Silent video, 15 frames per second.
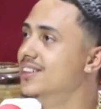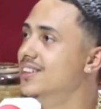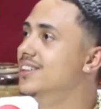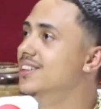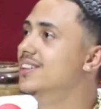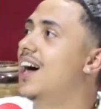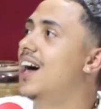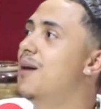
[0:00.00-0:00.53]

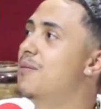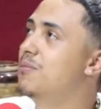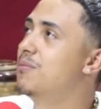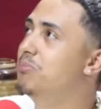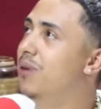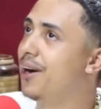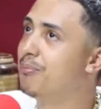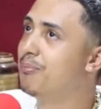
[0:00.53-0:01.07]
Ah,
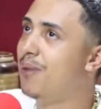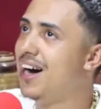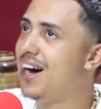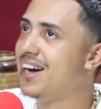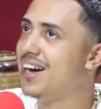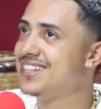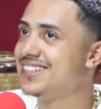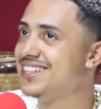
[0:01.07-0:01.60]
barra bar
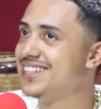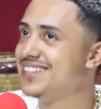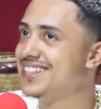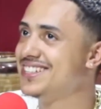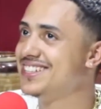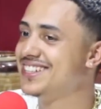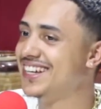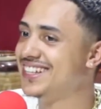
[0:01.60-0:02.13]

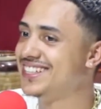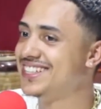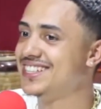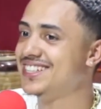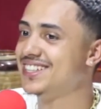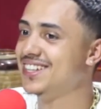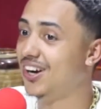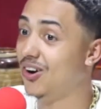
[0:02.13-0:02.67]
77.
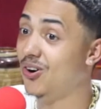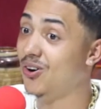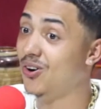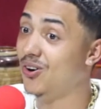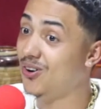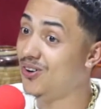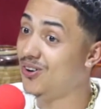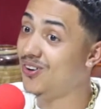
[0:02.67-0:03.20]
oh,
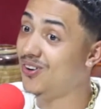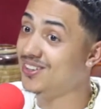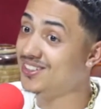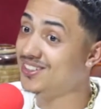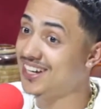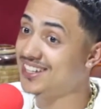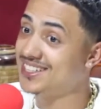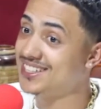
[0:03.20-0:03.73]

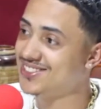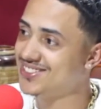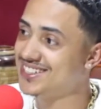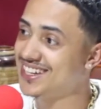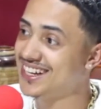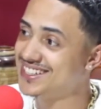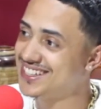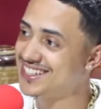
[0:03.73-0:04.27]

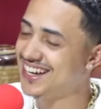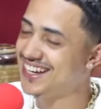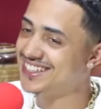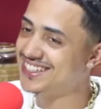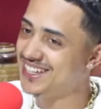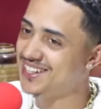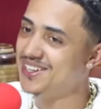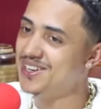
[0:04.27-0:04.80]
cara, 77,
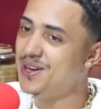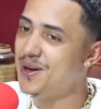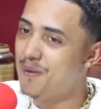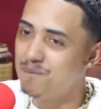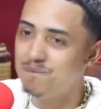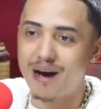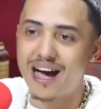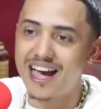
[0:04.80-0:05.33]
hein?
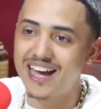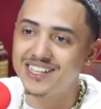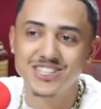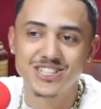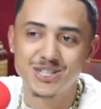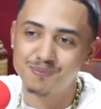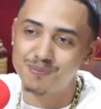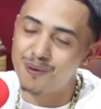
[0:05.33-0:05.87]
Bar de
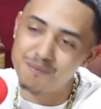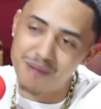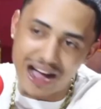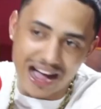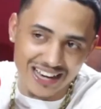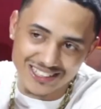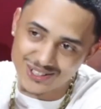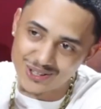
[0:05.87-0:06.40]
tipo
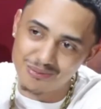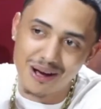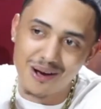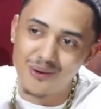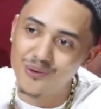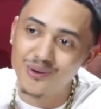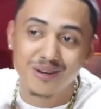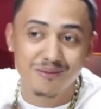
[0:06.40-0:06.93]
bar de tomar
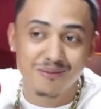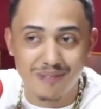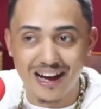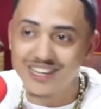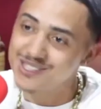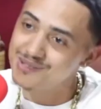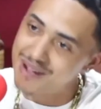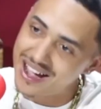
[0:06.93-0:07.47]
um e bar
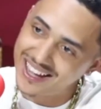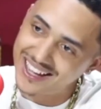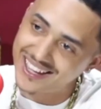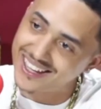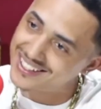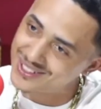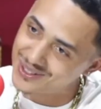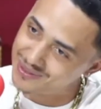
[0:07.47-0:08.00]
de
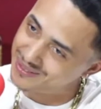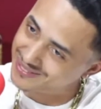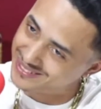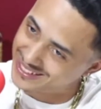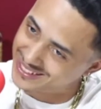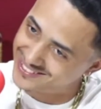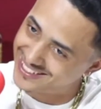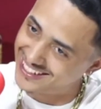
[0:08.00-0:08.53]
barreiras ao mesmo
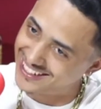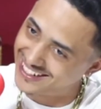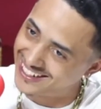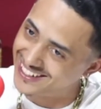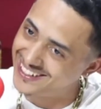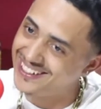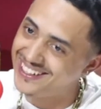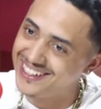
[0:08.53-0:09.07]
tempo, tá
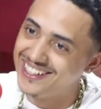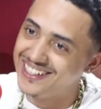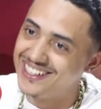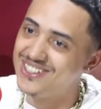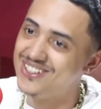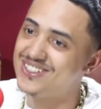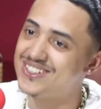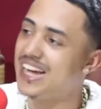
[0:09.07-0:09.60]
ligado?
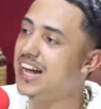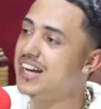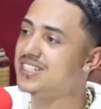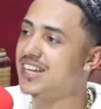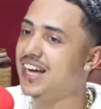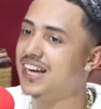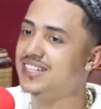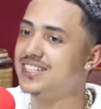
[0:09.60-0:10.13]
Rapaz, eu fico
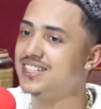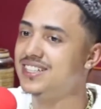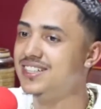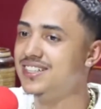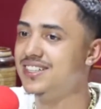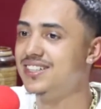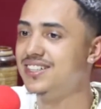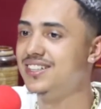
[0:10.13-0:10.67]
imaginando
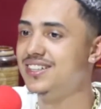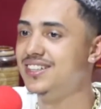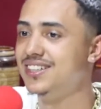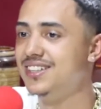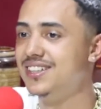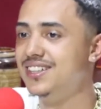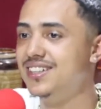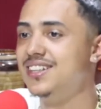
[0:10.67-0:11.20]
você, velho,
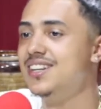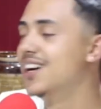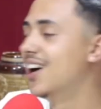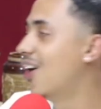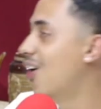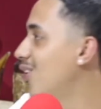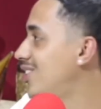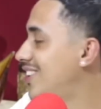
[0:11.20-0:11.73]
molequinho
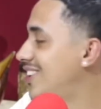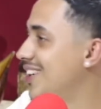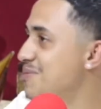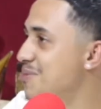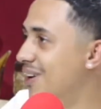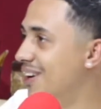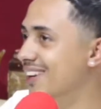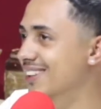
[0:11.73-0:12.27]
colando os
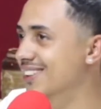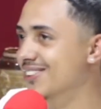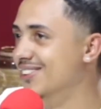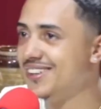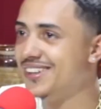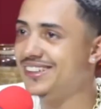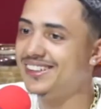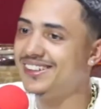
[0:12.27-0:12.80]
caras
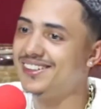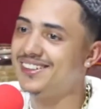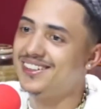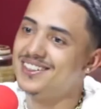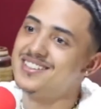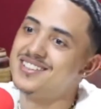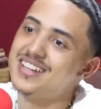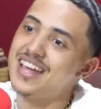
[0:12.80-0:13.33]
daquele, mano.
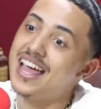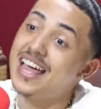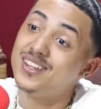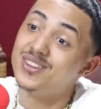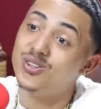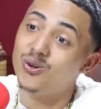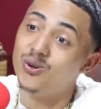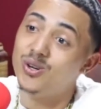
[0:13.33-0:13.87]
Só Cê é
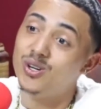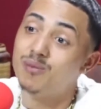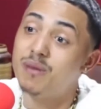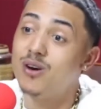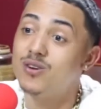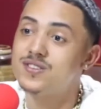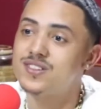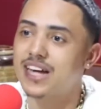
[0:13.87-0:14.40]
moleque é doido,
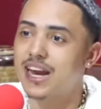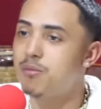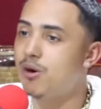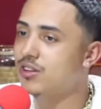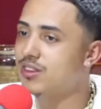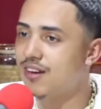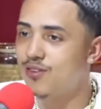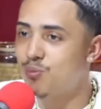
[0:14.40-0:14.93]
doido. os caras
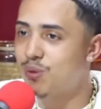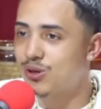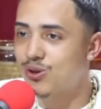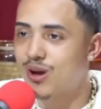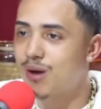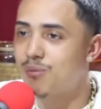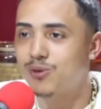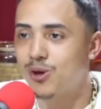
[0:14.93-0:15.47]
botavam eu pra
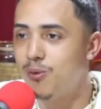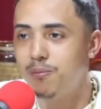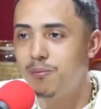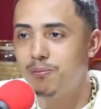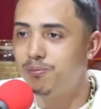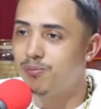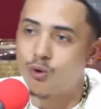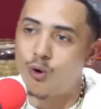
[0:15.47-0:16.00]
tocar porque eu
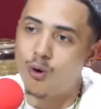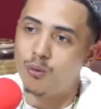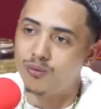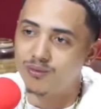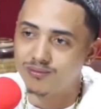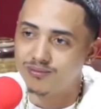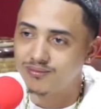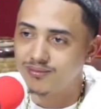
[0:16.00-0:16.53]

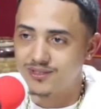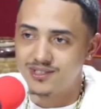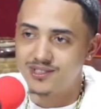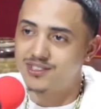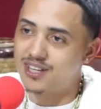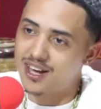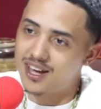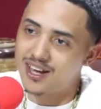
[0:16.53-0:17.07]
como.
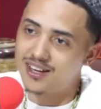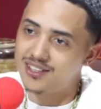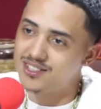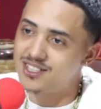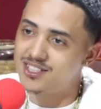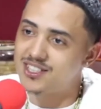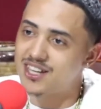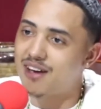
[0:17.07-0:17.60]
Era já, bom,
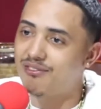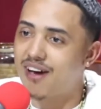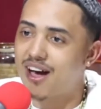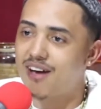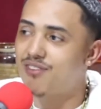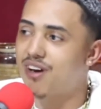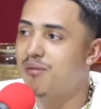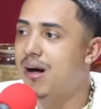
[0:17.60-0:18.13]
né, velho? Já
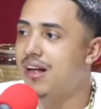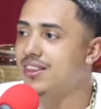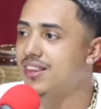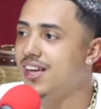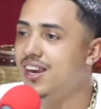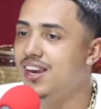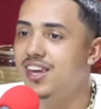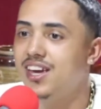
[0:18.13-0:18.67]
a
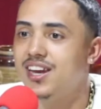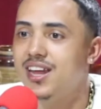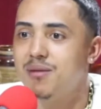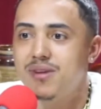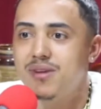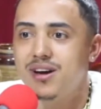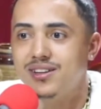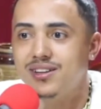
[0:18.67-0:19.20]
bateria, né, né
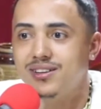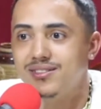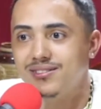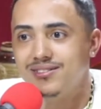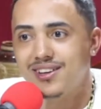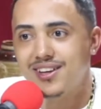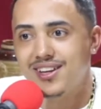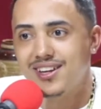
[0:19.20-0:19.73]
mano?
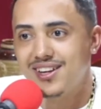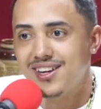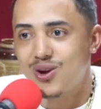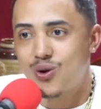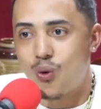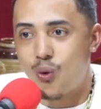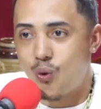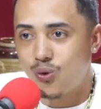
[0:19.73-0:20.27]

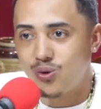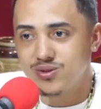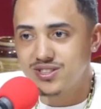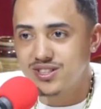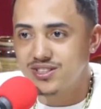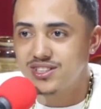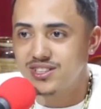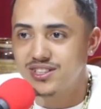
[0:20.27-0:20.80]
Porra, com bota 11
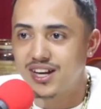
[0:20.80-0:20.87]
anos de idade.